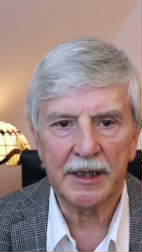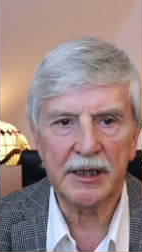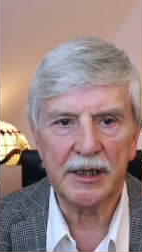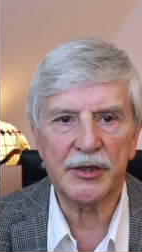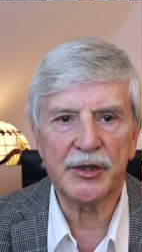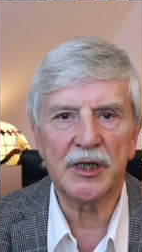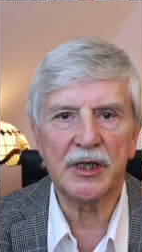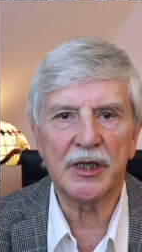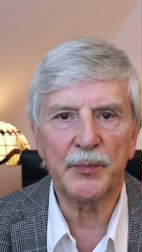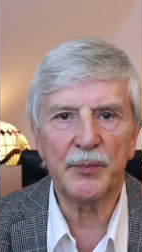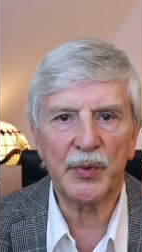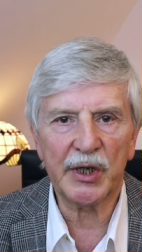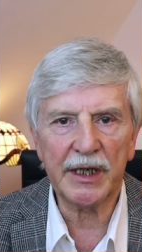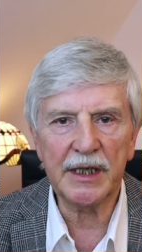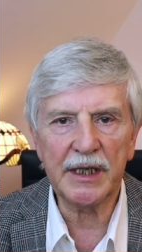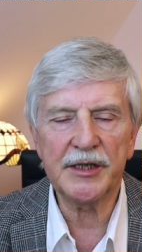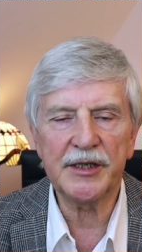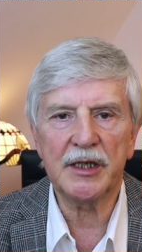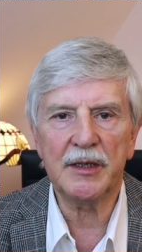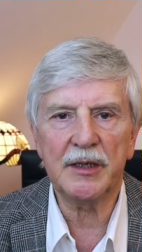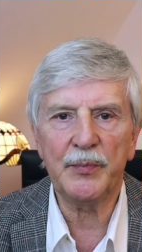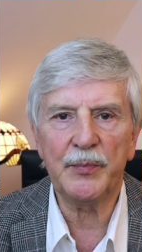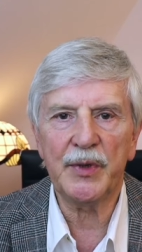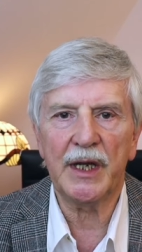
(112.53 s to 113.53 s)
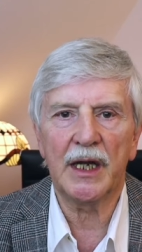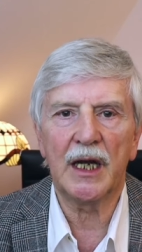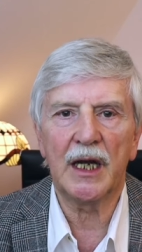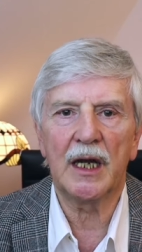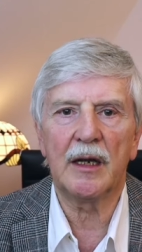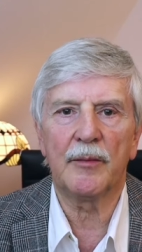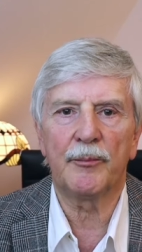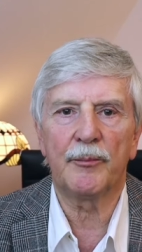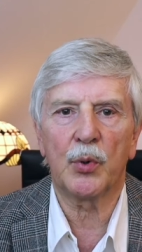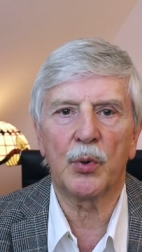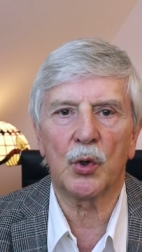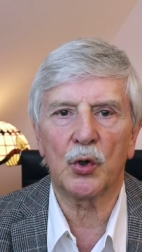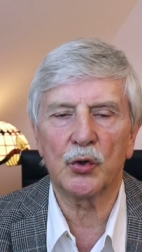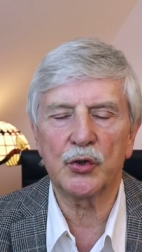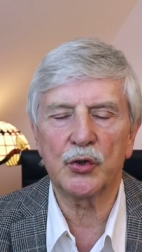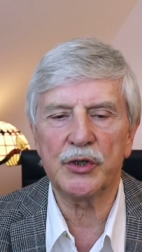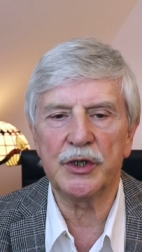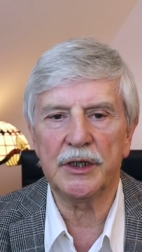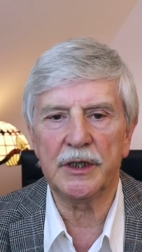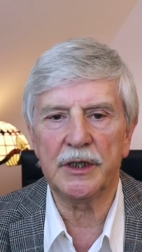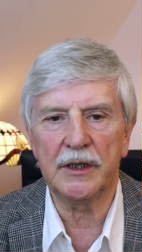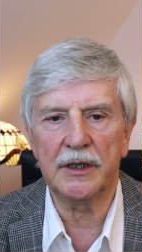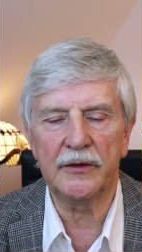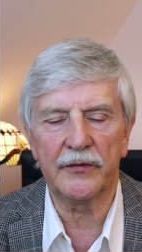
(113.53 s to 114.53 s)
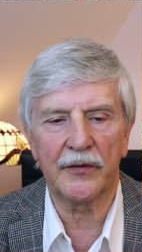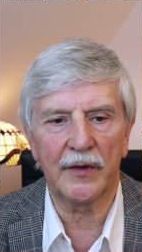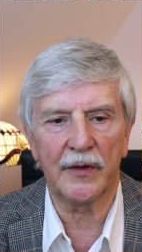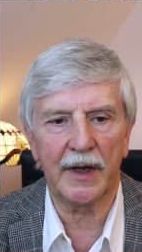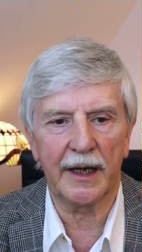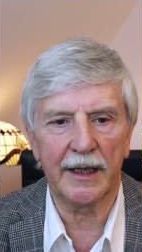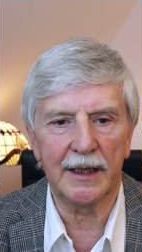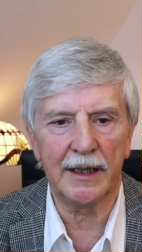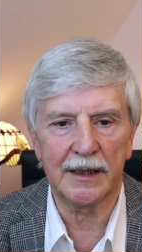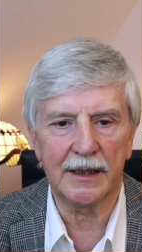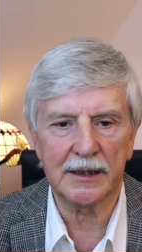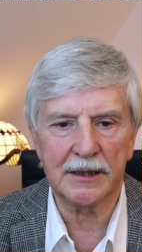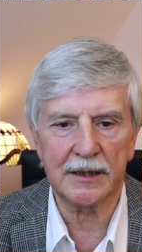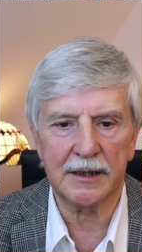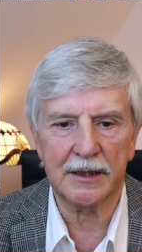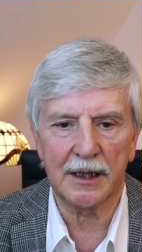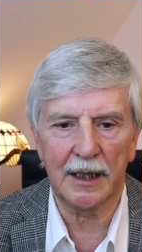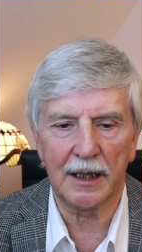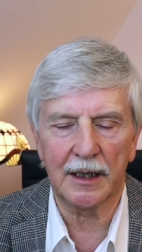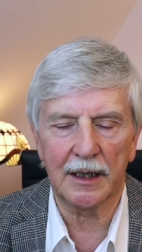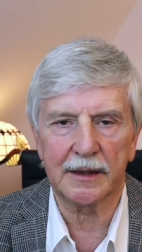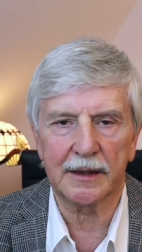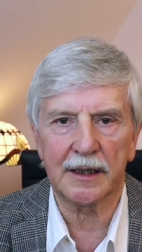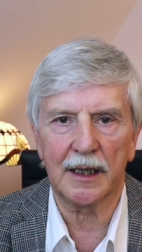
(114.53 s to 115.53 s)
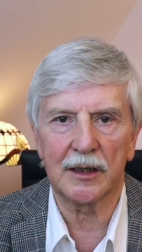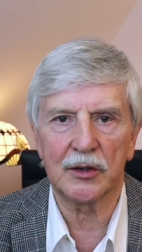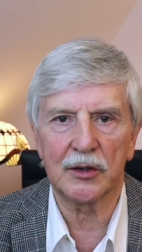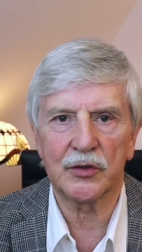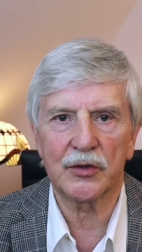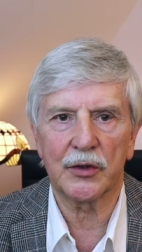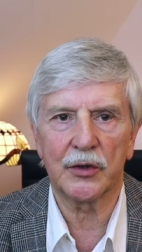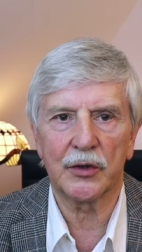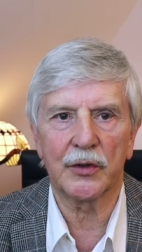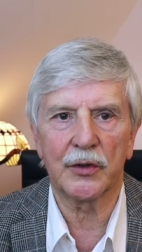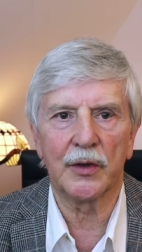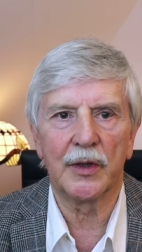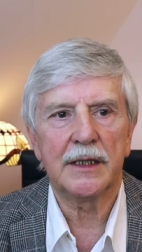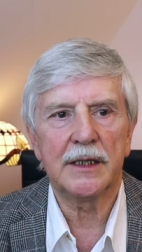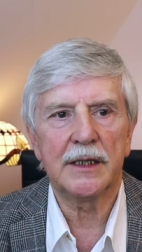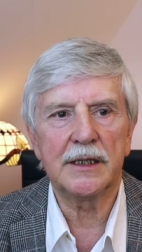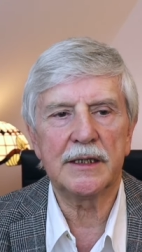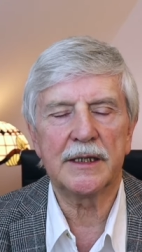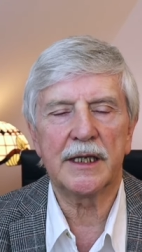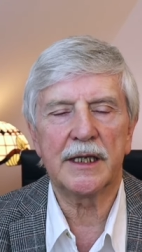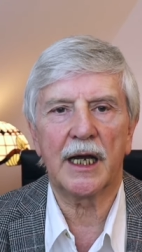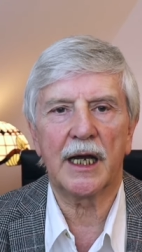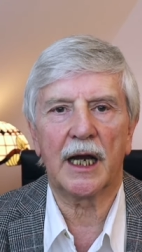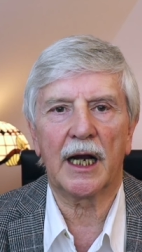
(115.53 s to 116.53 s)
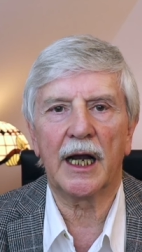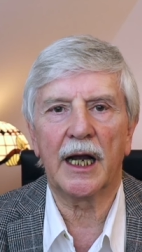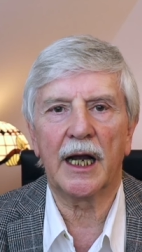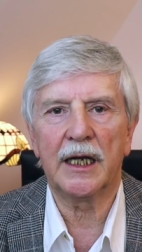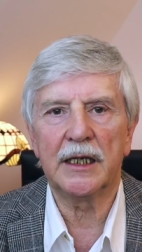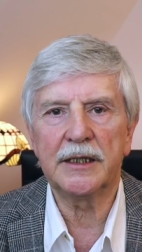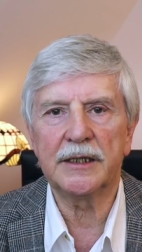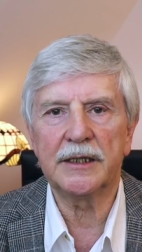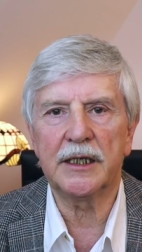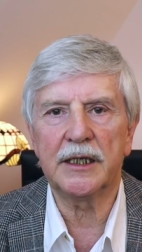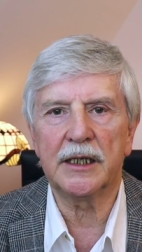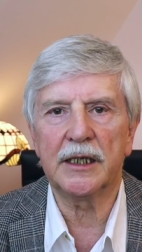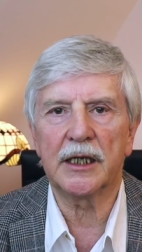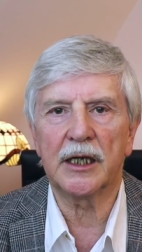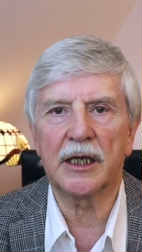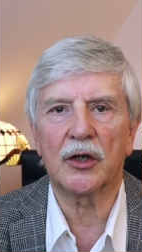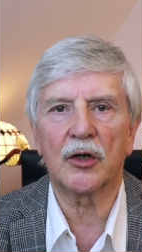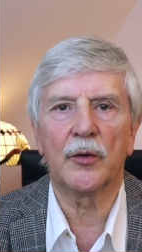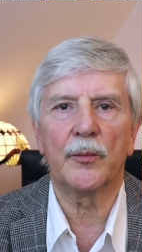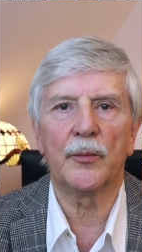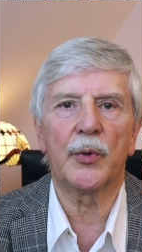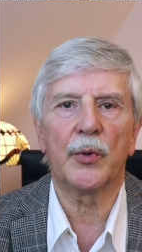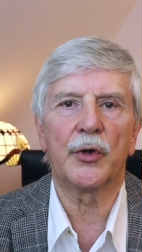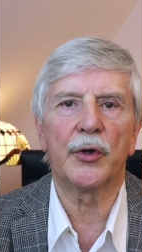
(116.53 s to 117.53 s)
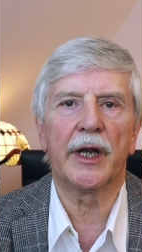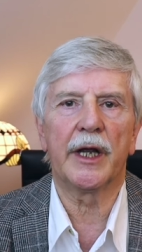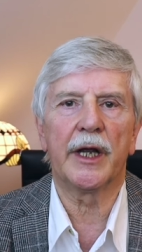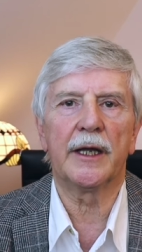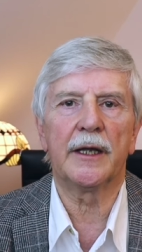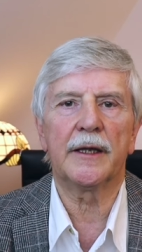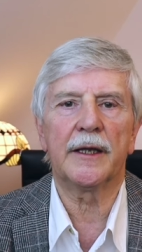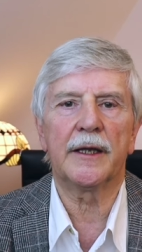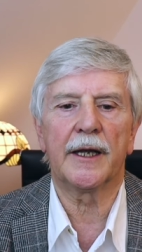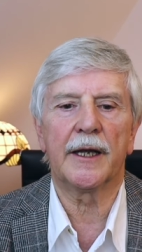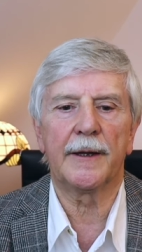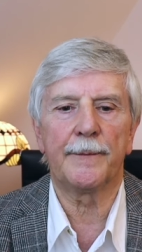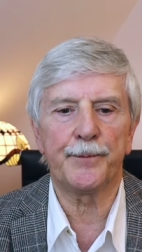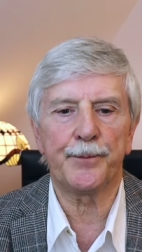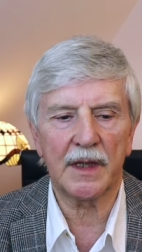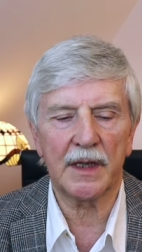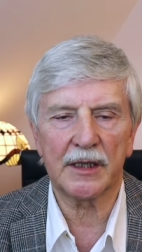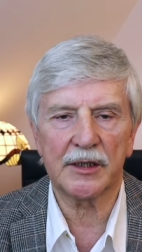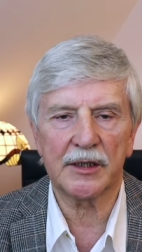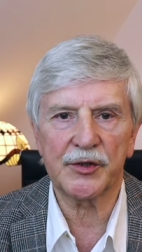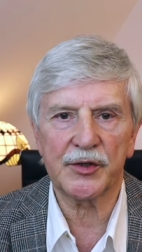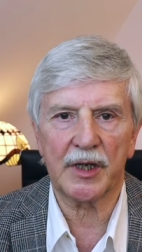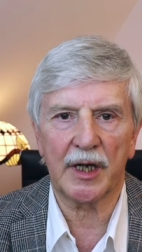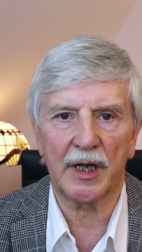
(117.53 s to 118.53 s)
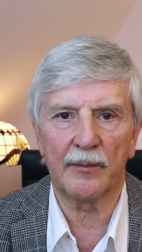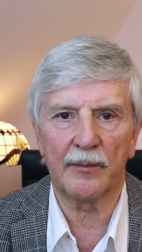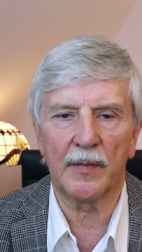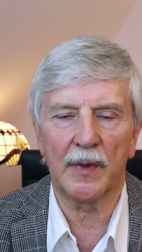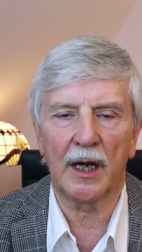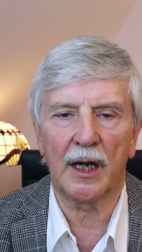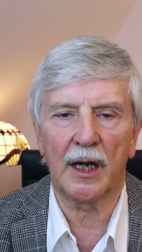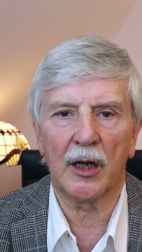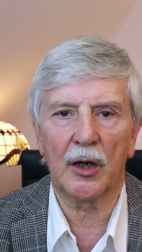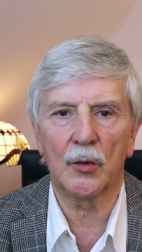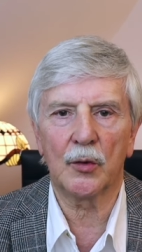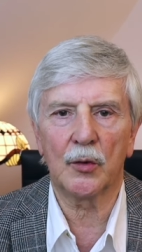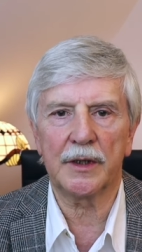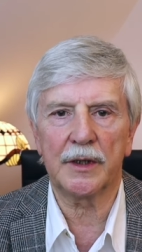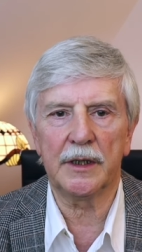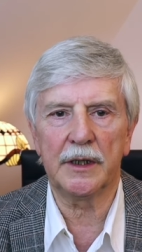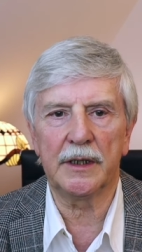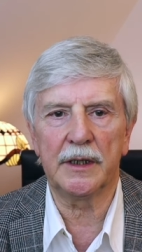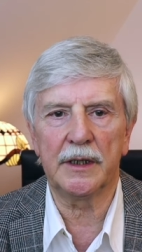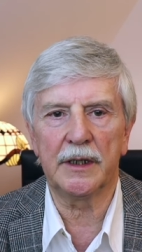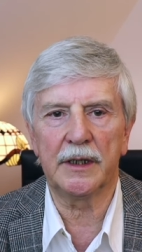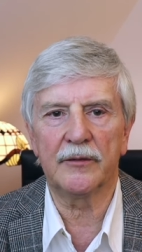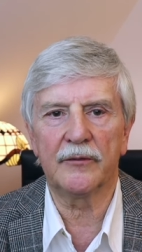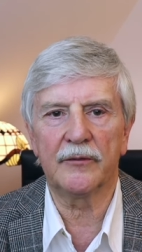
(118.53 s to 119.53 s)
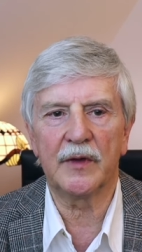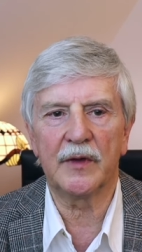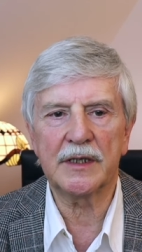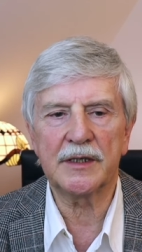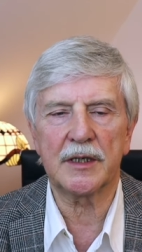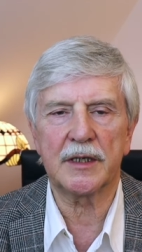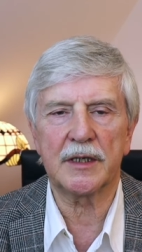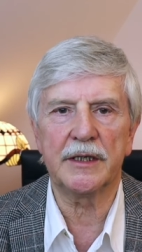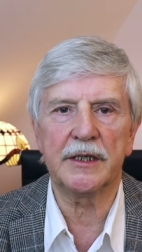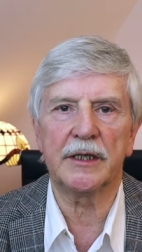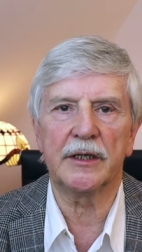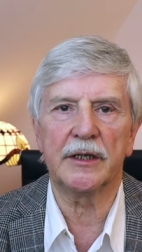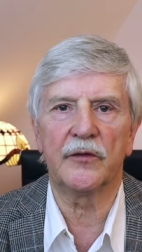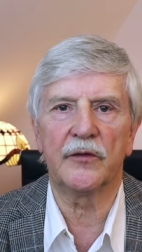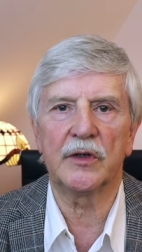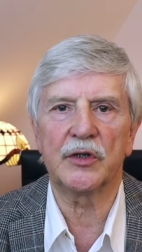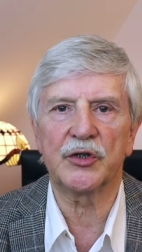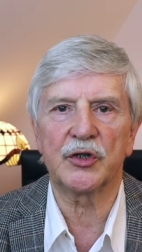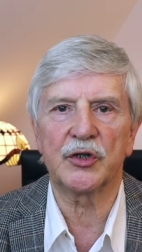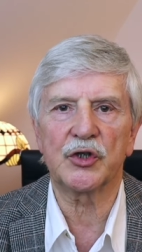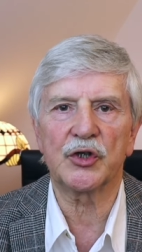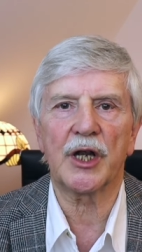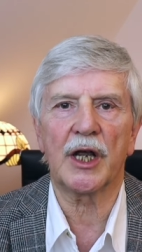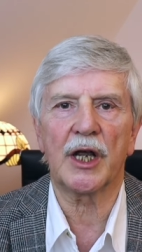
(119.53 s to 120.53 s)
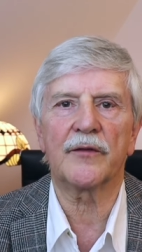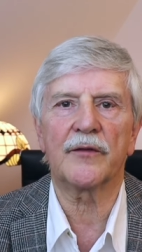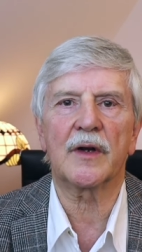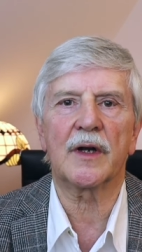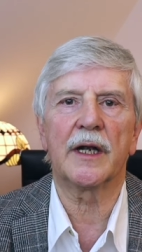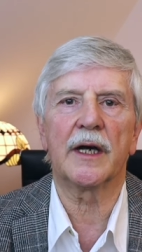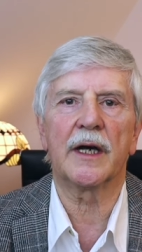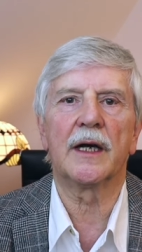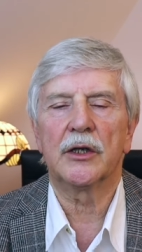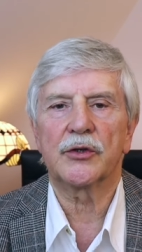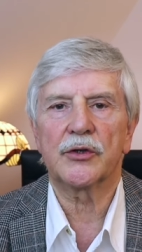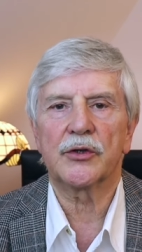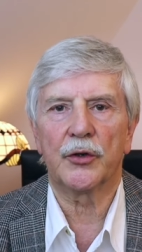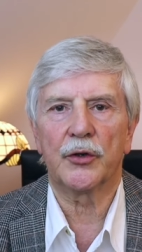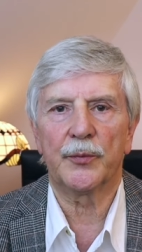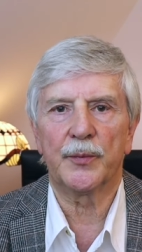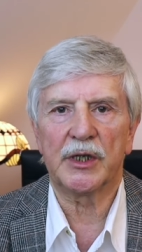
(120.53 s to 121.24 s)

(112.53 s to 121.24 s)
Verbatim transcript: Die sind prinzipiell positiv eingestellt. Also diese geistige Komponente, das haben auch die westlichen Wissenschaftler schon